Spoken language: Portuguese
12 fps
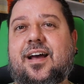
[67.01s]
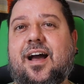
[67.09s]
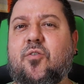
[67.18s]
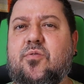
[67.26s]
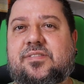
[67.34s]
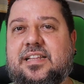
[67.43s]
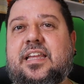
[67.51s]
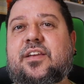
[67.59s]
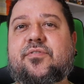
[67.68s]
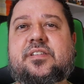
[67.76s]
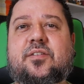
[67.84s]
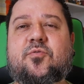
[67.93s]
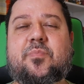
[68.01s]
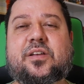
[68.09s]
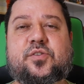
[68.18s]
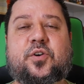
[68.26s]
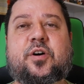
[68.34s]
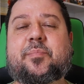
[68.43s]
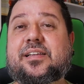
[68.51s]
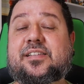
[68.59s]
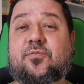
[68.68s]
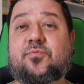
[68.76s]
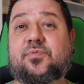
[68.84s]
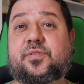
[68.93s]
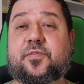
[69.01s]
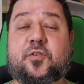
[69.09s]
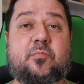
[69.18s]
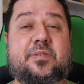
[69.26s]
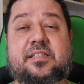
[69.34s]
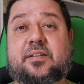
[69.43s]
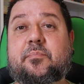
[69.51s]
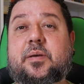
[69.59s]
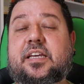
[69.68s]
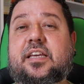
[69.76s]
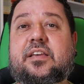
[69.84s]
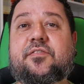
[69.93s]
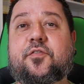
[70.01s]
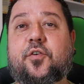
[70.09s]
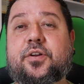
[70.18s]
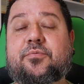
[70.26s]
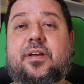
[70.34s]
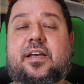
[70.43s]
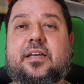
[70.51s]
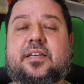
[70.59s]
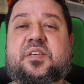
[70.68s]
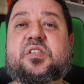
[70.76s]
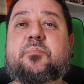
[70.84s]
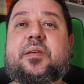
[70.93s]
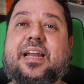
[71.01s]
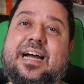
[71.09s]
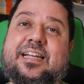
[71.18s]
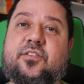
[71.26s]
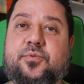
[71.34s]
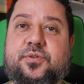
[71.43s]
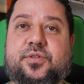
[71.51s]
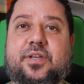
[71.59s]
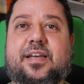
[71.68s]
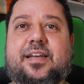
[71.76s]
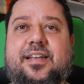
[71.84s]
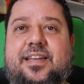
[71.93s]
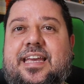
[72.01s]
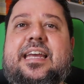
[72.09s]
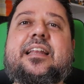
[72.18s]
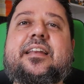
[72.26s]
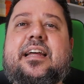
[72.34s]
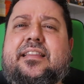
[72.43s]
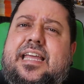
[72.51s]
alguns livros, algumas obras, alguns filmes também que foram inspirados nele, né?